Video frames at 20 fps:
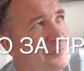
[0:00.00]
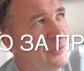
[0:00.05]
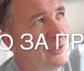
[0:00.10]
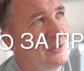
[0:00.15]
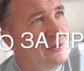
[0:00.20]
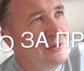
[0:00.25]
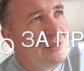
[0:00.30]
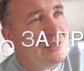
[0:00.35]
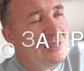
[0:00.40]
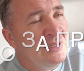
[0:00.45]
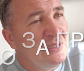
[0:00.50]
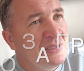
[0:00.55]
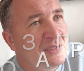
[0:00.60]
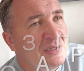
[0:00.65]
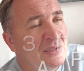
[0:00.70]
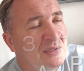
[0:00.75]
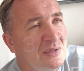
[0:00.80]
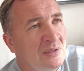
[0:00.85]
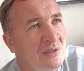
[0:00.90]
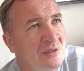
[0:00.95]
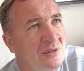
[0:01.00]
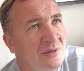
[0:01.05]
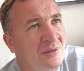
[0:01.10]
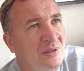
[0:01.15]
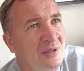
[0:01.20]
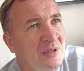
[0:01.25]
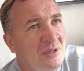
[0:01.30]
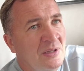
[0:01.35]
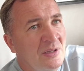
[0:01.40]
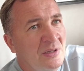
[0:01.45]
инвестиции, это
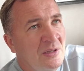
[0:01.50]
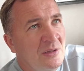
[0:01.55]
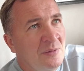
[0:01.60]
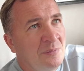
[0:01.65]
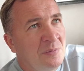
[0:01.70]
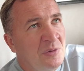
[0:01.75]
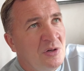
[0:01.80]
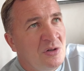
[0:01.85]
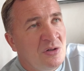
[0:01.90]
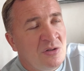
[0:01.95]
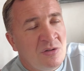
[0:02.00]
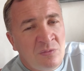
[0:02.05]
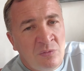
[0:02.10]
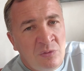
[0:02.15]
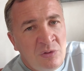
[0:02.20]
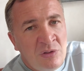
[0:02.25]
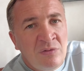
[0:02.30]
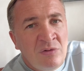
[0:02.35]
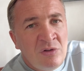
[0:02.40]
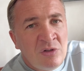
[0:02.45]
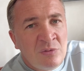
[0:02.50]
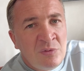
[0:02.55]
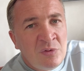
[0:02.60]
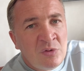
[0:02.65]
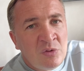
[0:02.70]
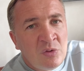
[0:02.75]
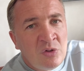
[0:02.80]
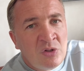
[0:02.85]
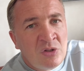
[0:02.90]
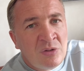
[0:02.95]
прежде всего недвижимость в
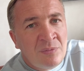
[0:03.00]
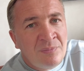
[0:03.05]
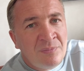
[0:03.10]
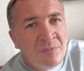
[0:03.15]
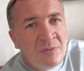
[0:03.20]
Сочи.